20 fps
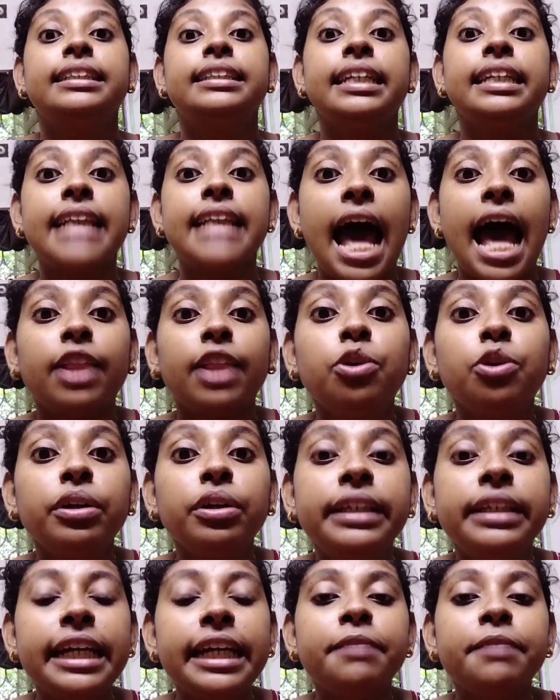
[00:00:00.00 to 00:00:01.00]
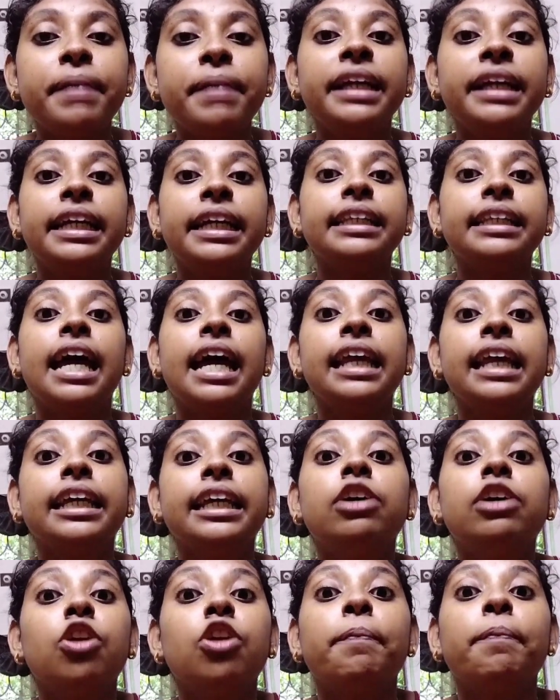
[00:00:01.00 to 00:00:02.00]
যে এত ট্রিটমেন্টের তাহলে
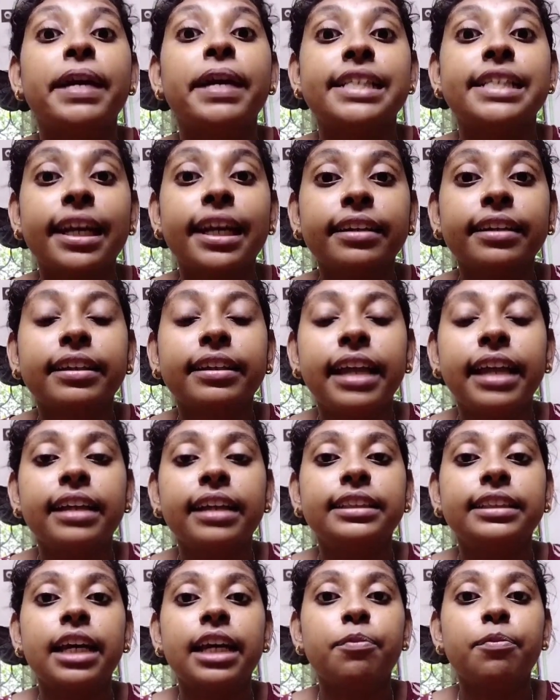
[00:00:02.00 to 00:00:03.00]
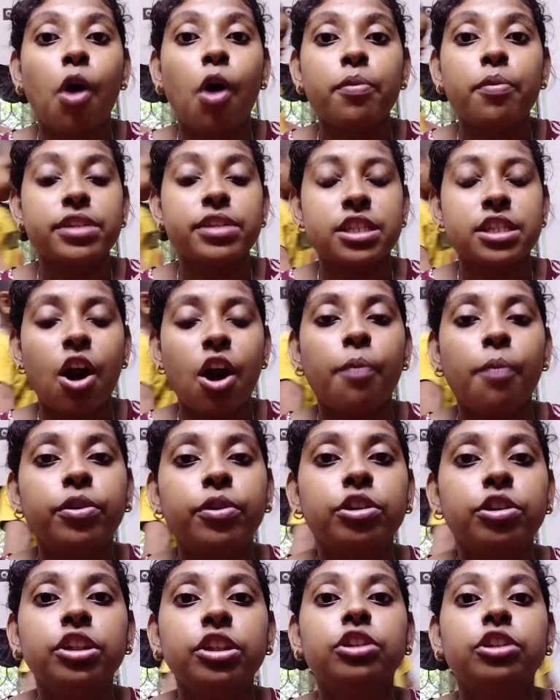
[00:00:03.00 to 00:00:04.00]
কী হলো পেশেন্টের যে অবস্থার
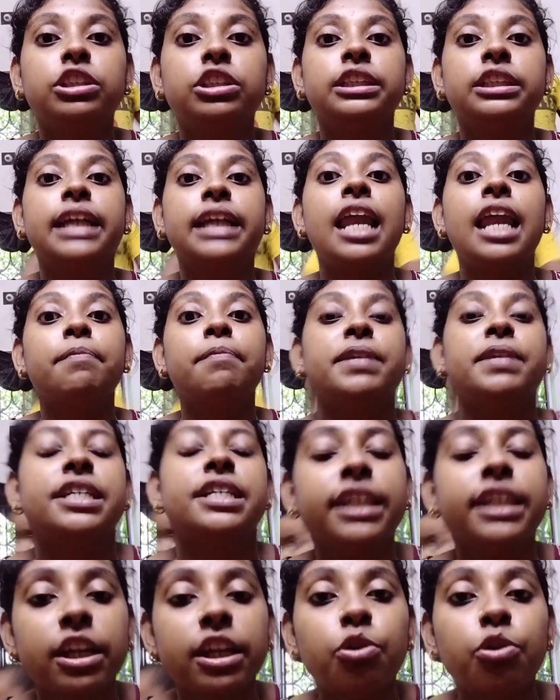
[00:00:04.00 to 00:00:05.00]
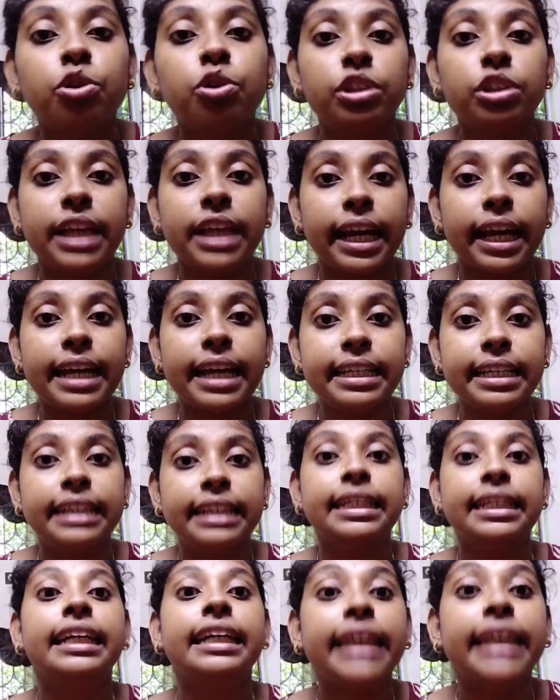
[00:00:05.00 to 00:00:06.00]
অবনতি ঘটছে তাহলে পেশেন্টকে অন্য জায়গায়
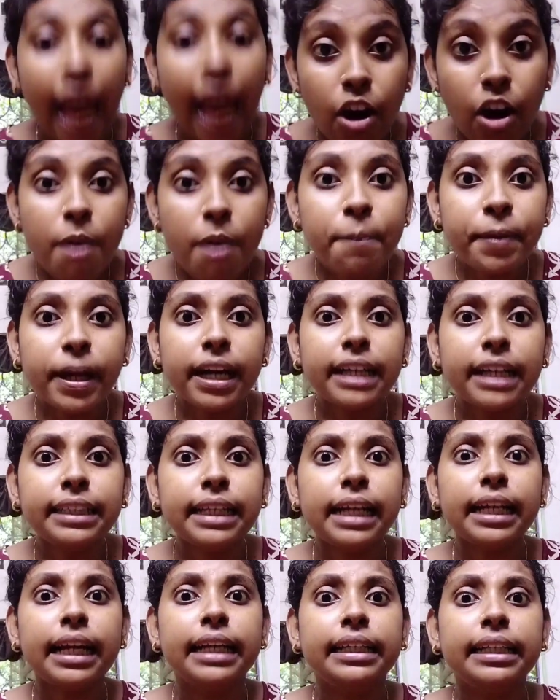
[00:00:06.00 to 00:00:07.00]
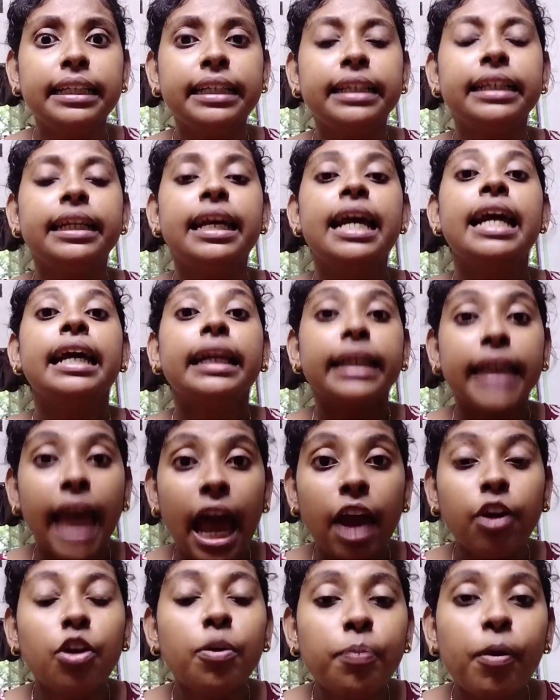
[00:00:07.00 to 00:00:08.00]
নিয়ে যান কেন আপনারা জানাননি
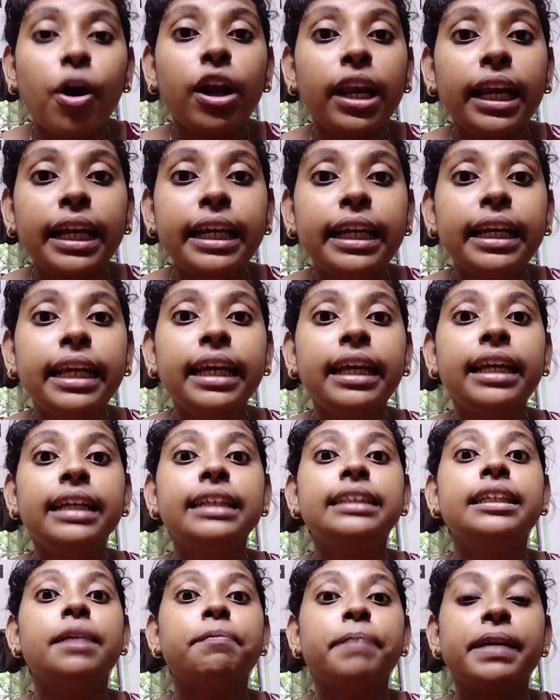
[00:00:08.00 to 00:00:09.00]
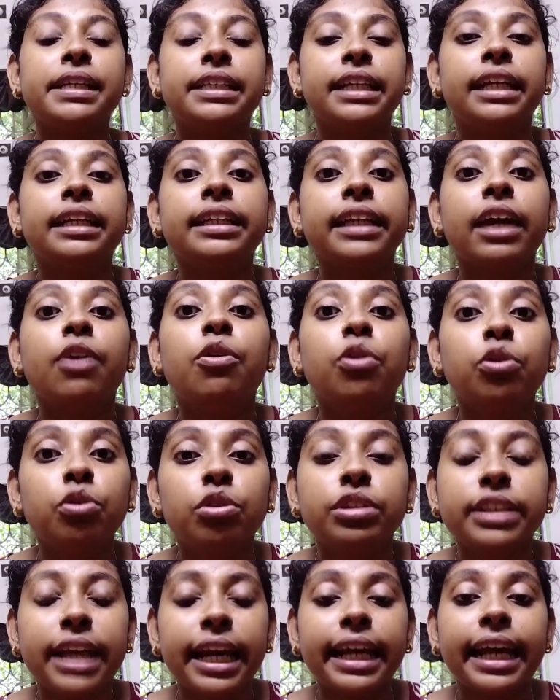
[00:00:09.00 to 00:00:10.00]
কেন বলেননি যে পেশেন্টকে
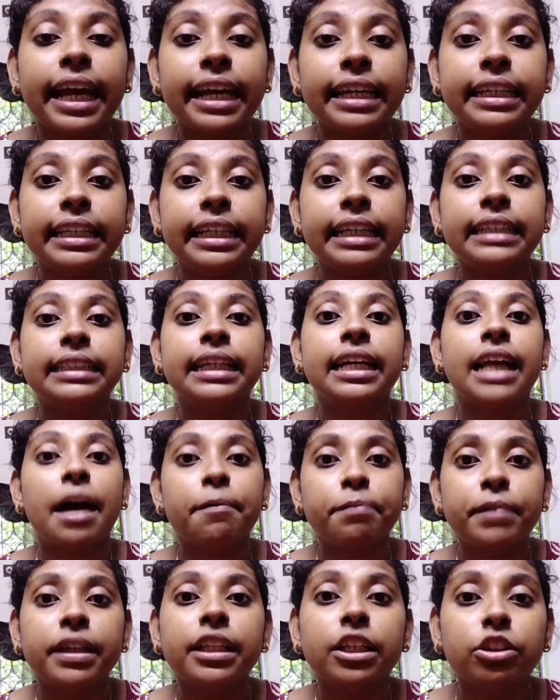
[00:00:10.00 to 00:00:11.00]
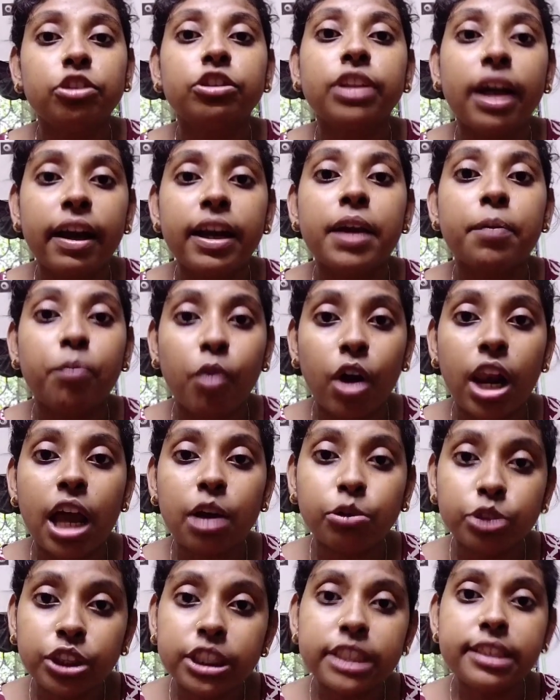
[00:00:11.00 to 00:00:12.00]
অন্য জায়গায় নিয়ে যান আপনাদের তো তাহলে
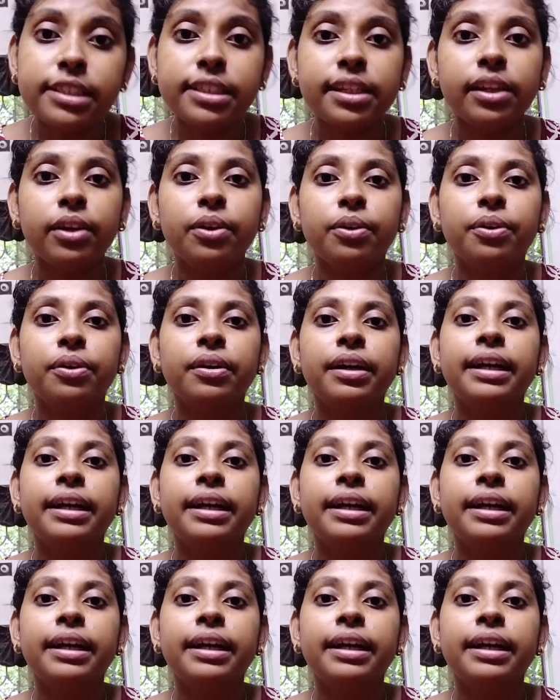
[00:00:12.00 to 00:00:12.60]
বলা উচিত ছিল